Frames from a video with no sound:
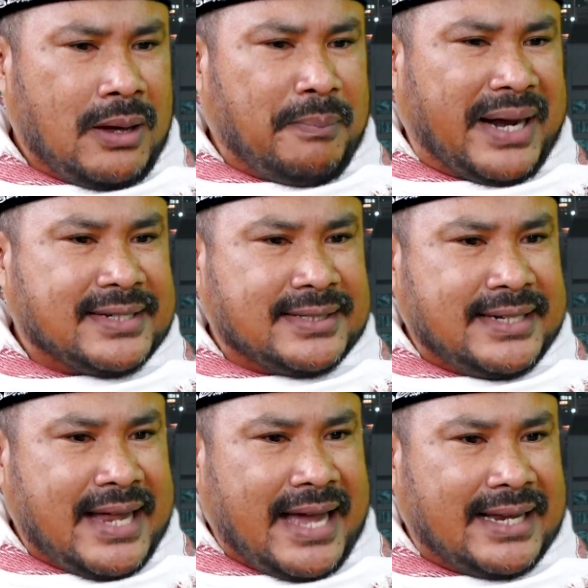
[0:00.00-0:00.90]

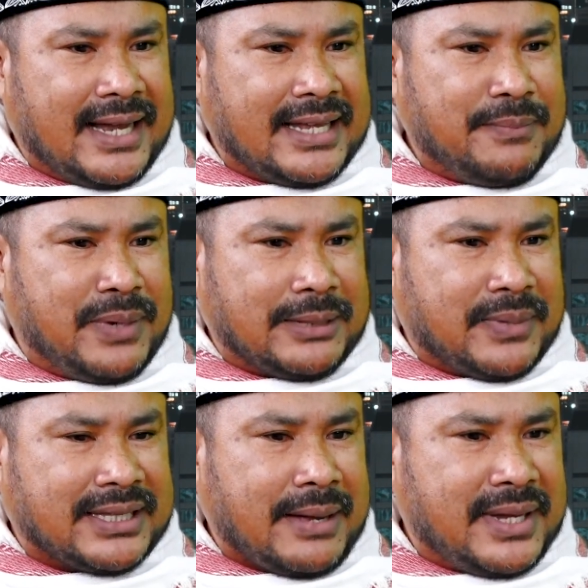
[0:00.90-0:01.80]
Palestina adalah kiblat
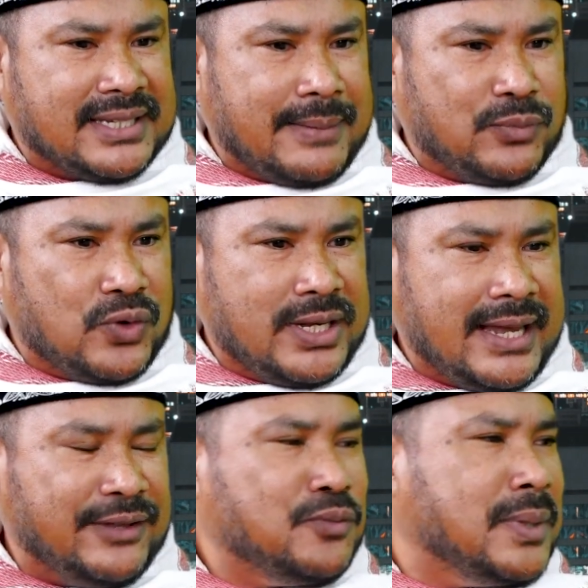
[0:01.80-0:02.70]
pertama Islam dunia yaitu